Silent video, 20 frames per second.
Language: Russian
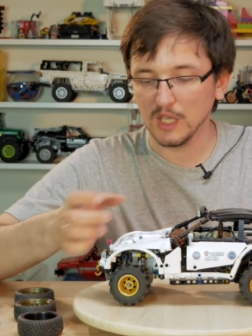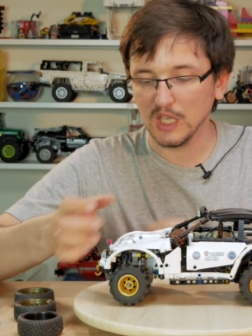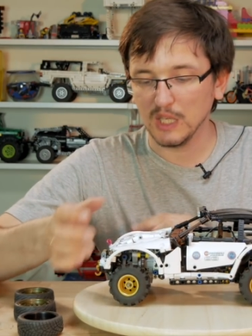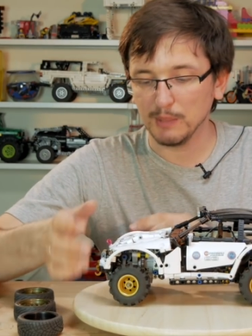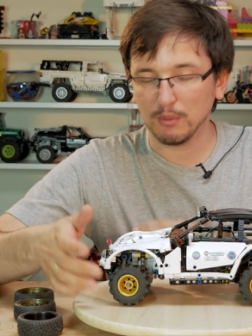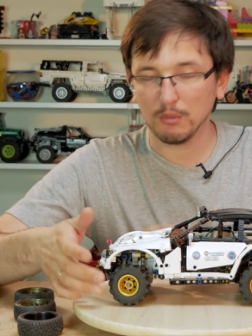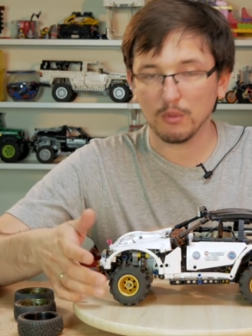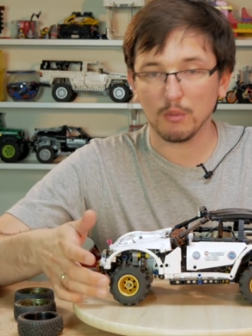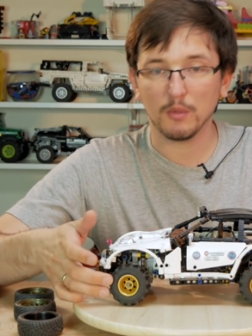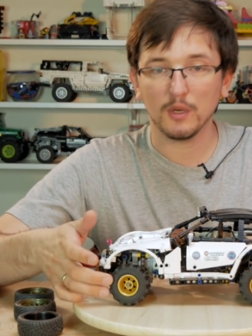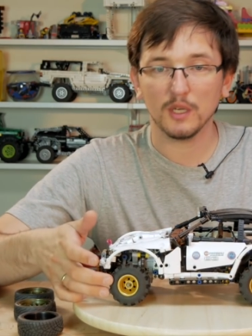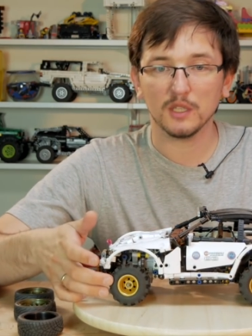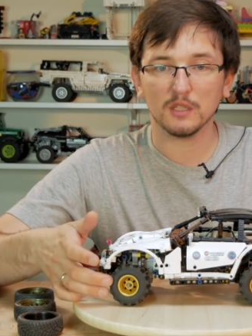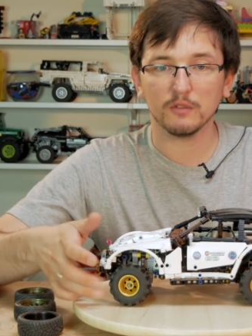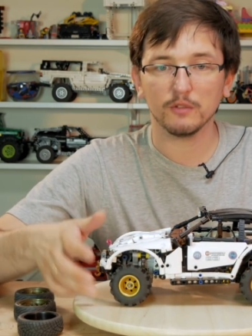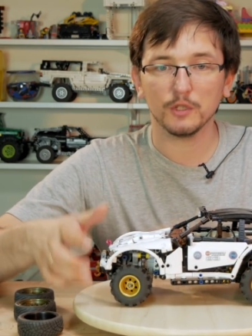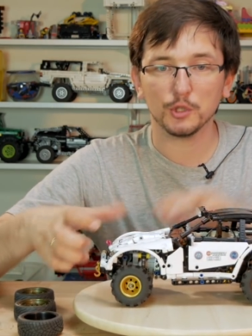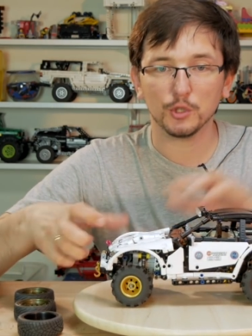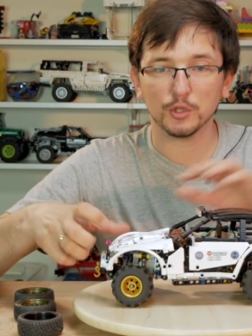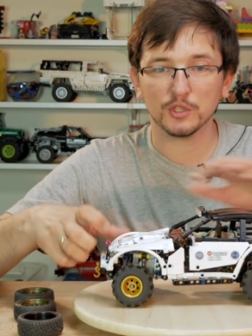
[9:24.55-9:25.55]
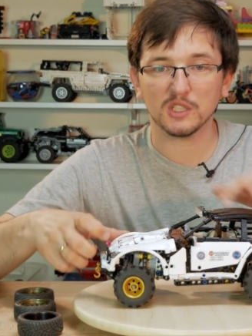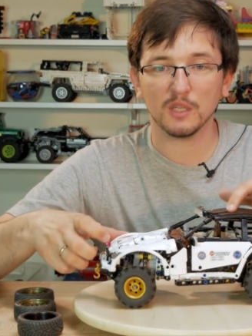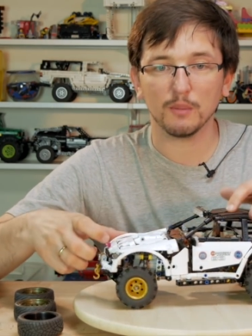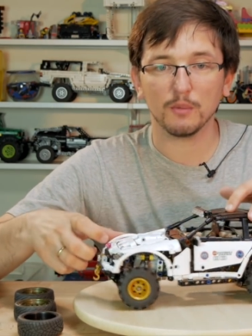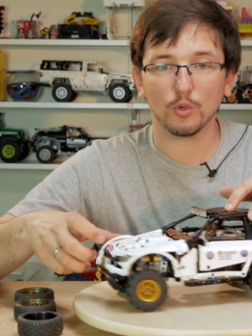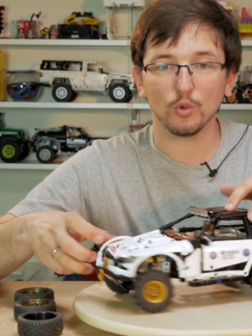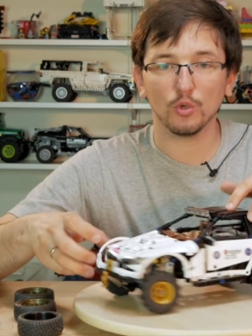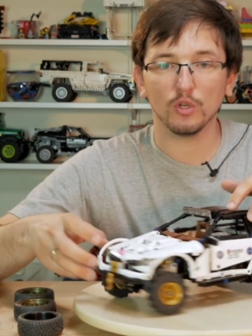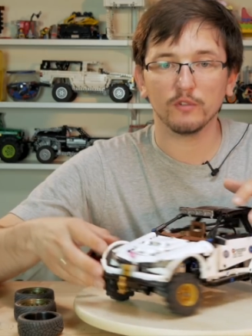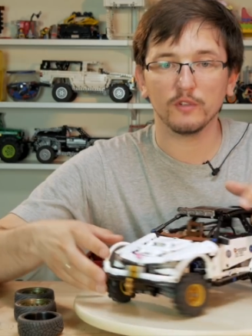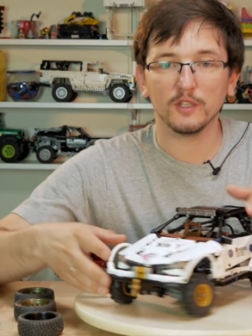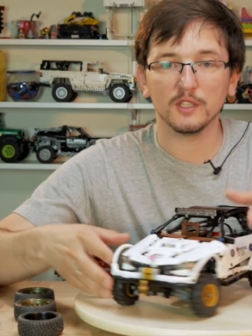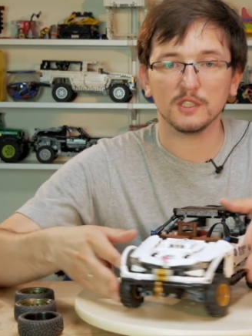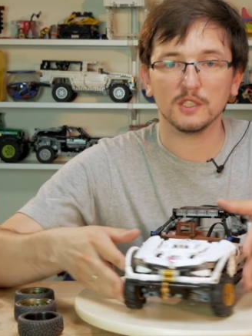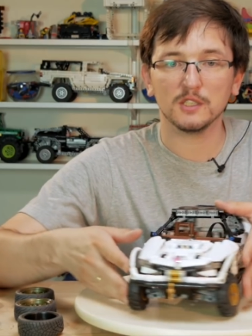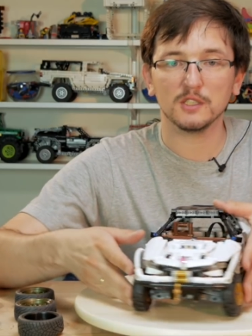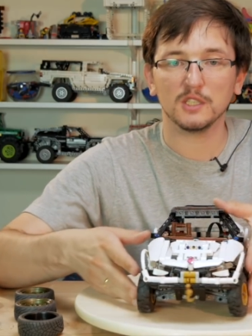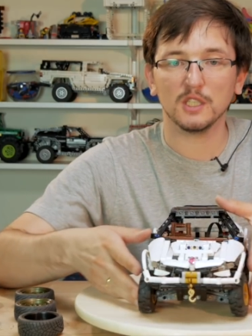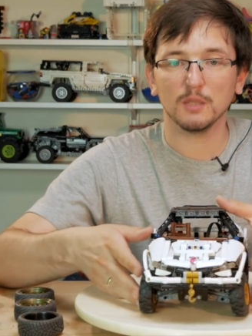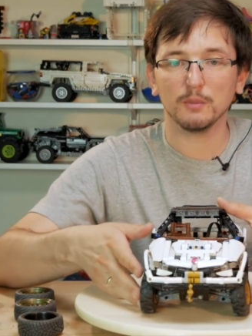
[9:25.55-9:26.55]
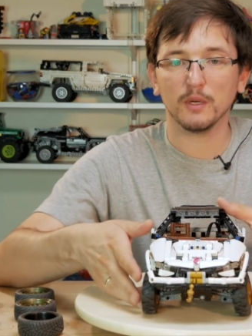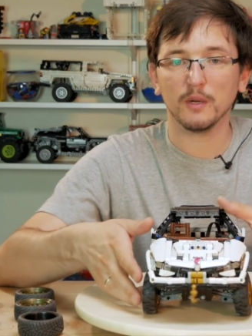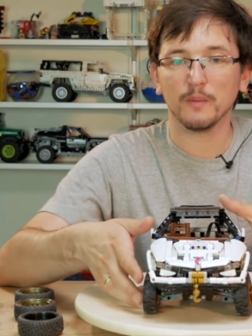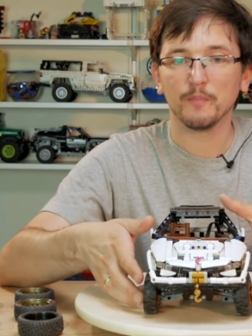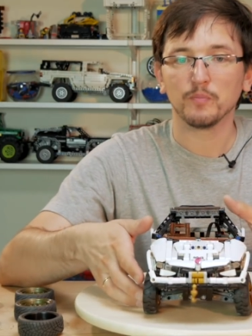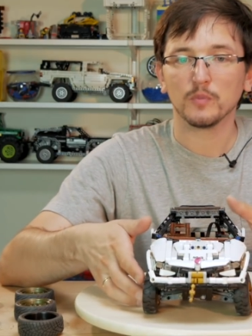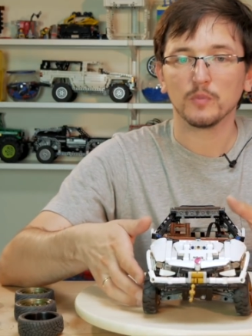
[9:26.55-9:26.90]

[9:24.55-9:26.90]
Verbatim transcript: и помимо этого еще сами рулевые системы,